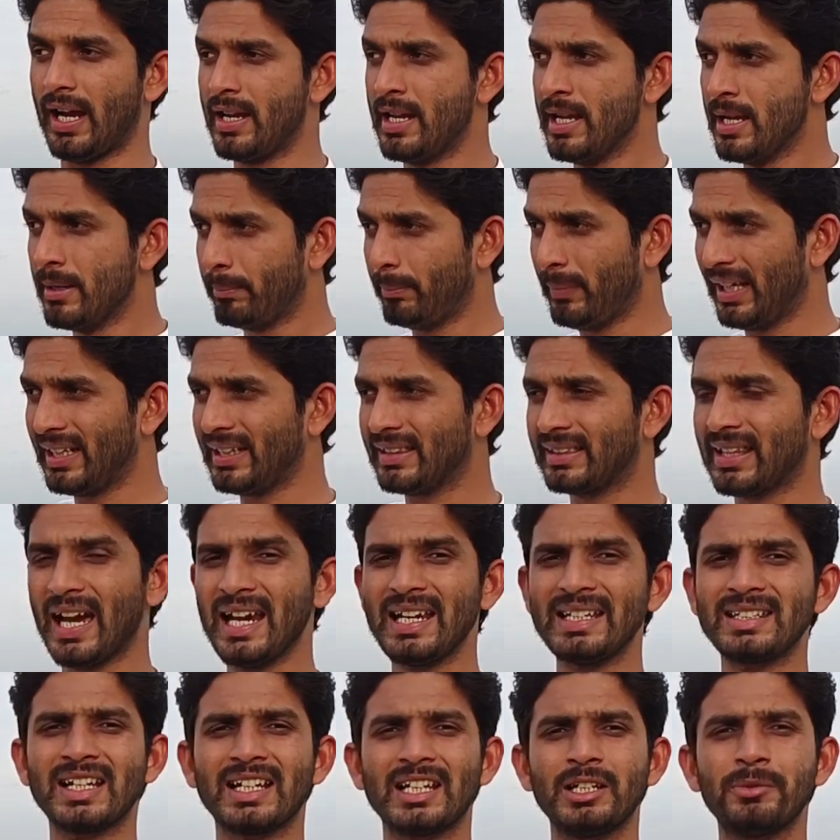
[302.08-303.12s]
है मेरी
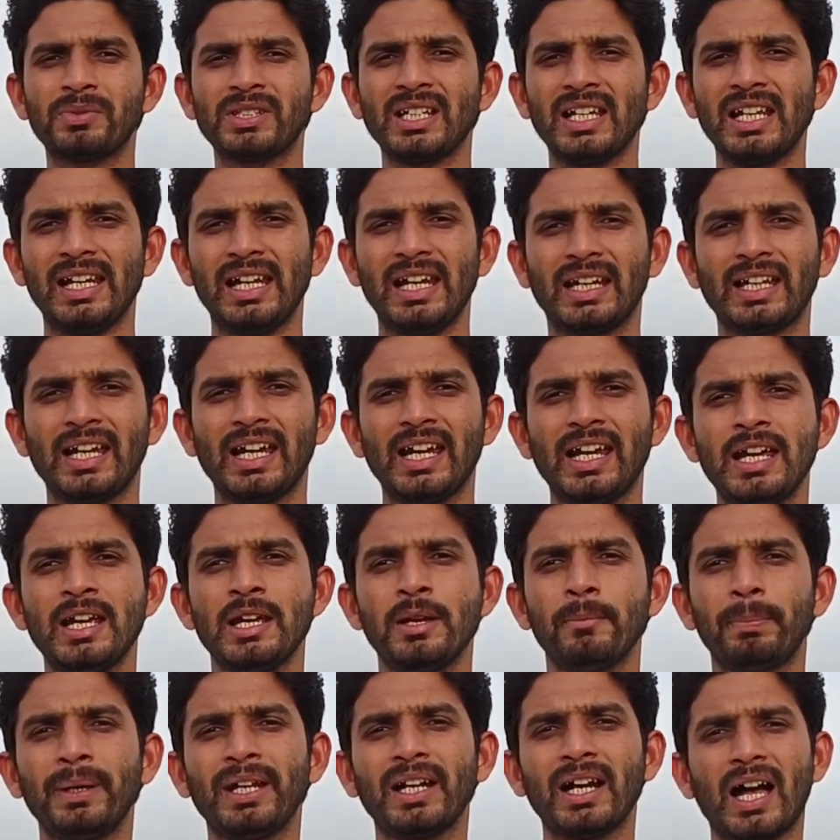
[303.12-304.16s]
दाई जानब से लेके
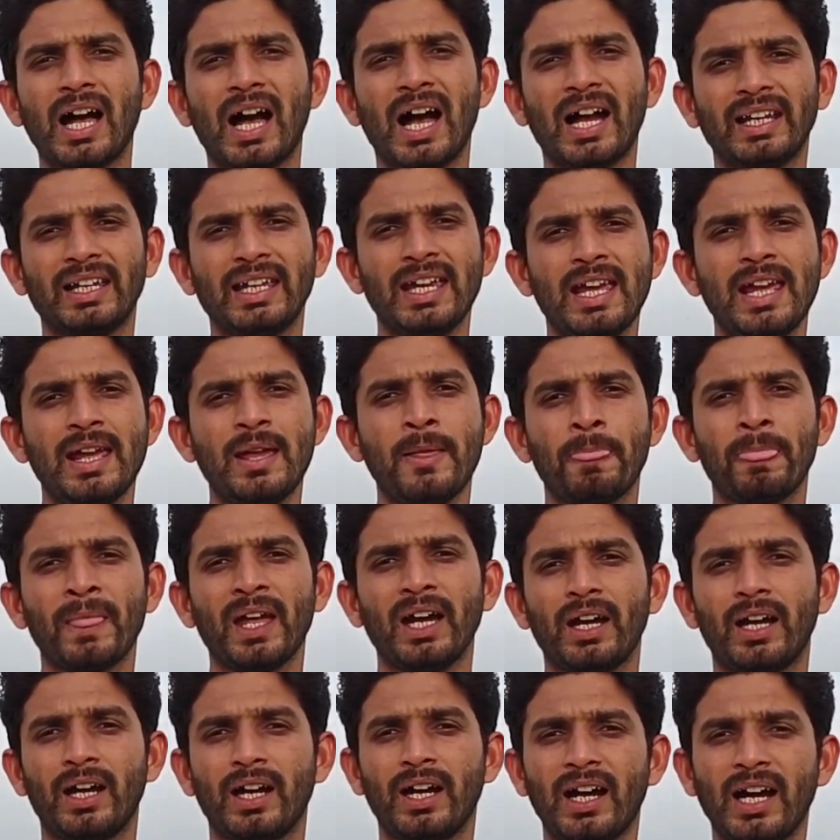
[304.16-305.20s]
फिर आगे
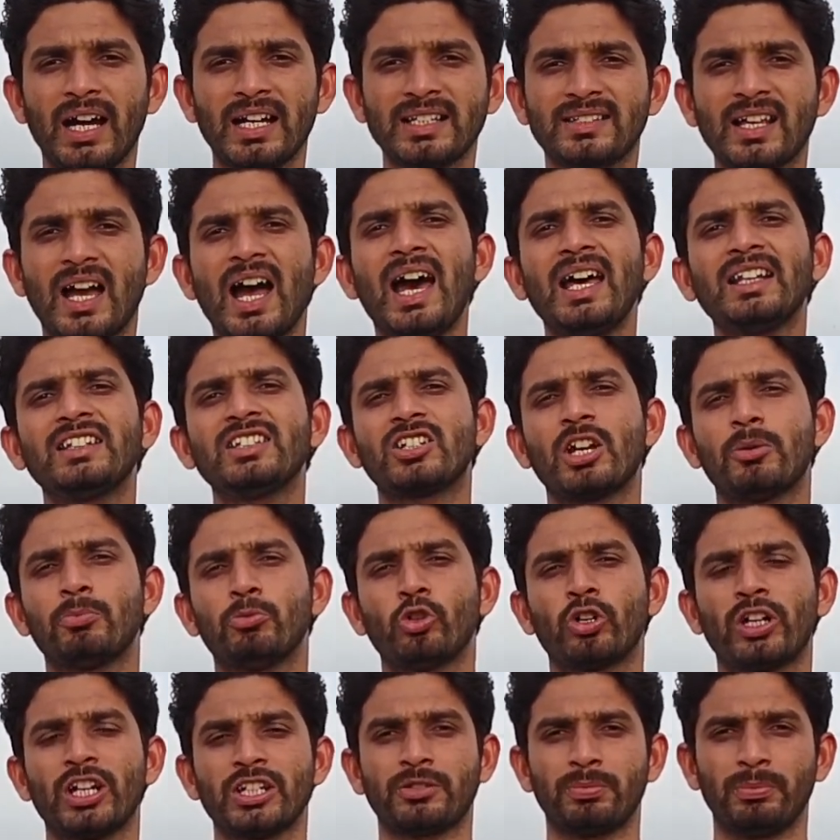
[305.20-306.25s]
आज़ाद
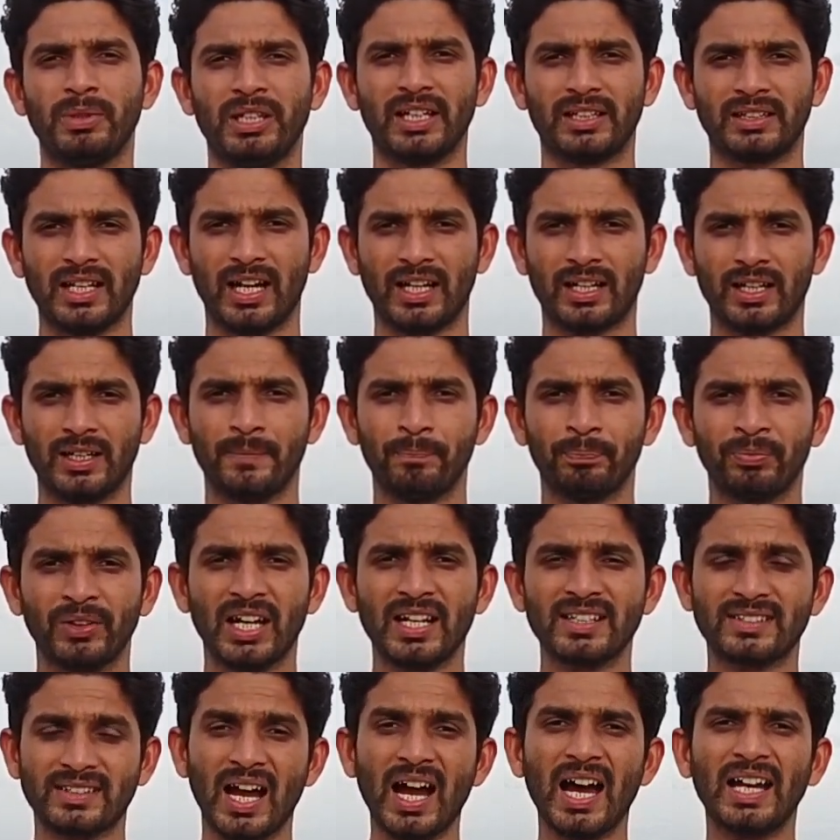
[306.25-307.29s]
जम्मू कश्मीर तक
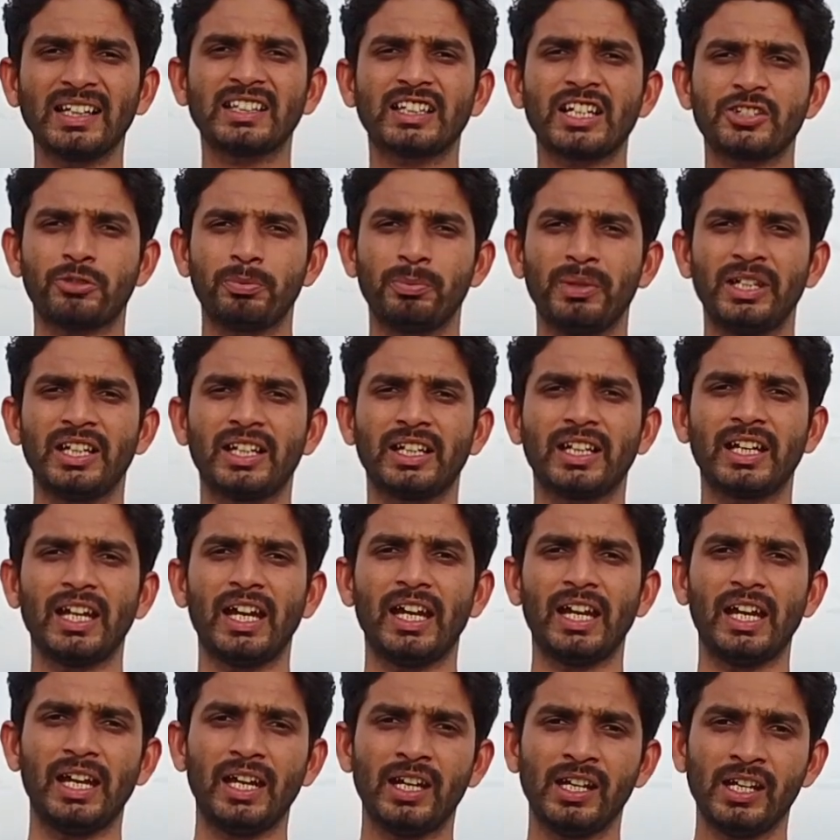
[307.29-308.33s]
आज़ाद कश्मीर
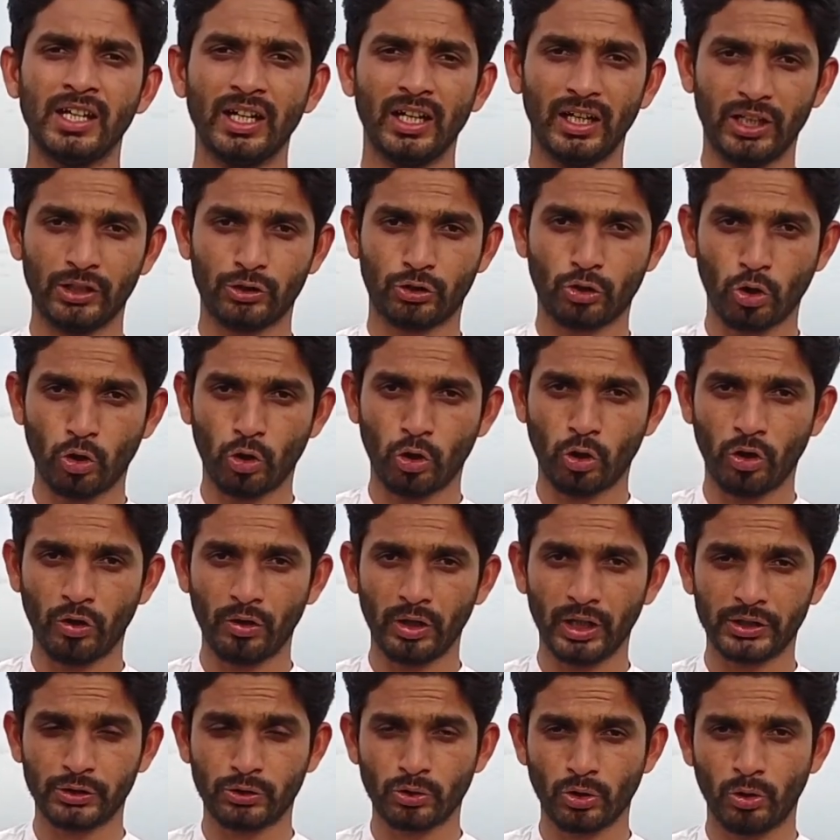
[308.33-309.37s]
के जो
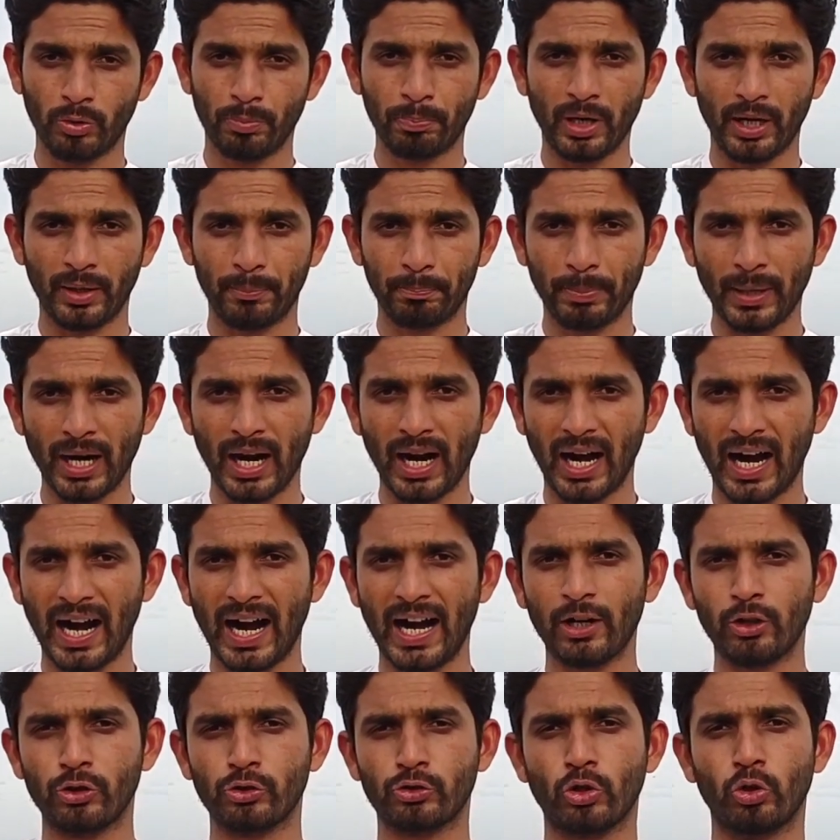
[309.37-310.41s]
जो
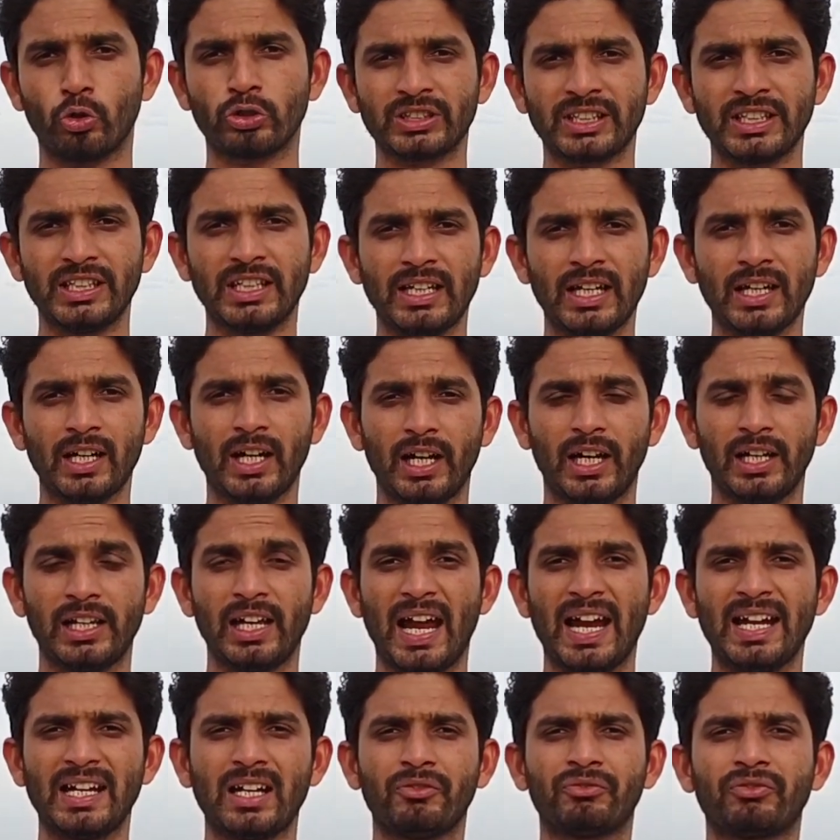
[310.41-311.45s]
पहाड़ जो उसकी
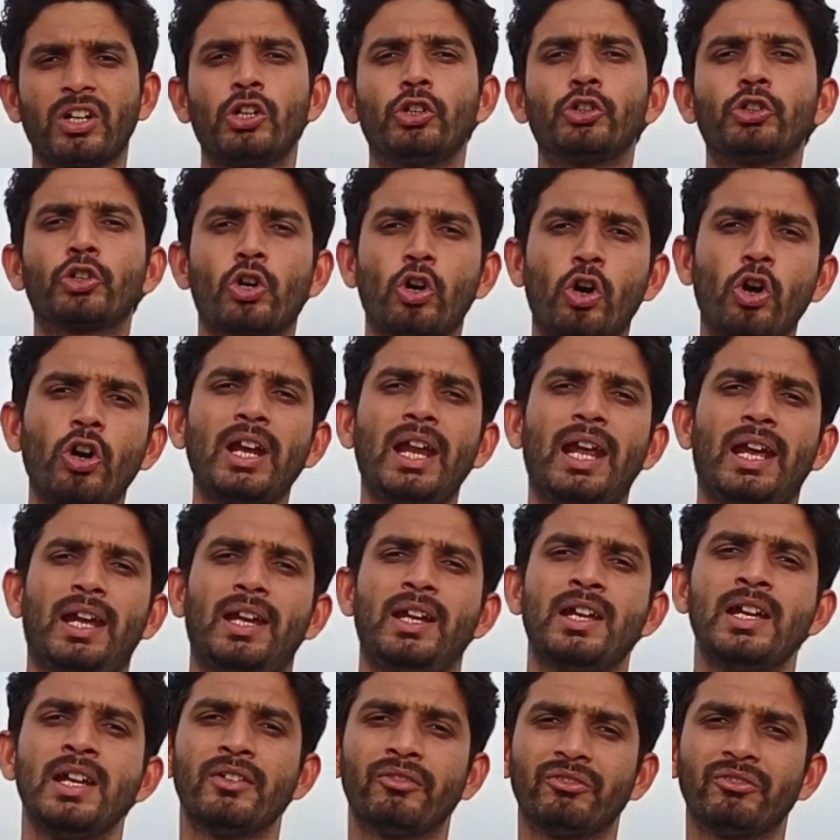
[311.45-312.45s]
लाइन ऑफ कंट्रोल है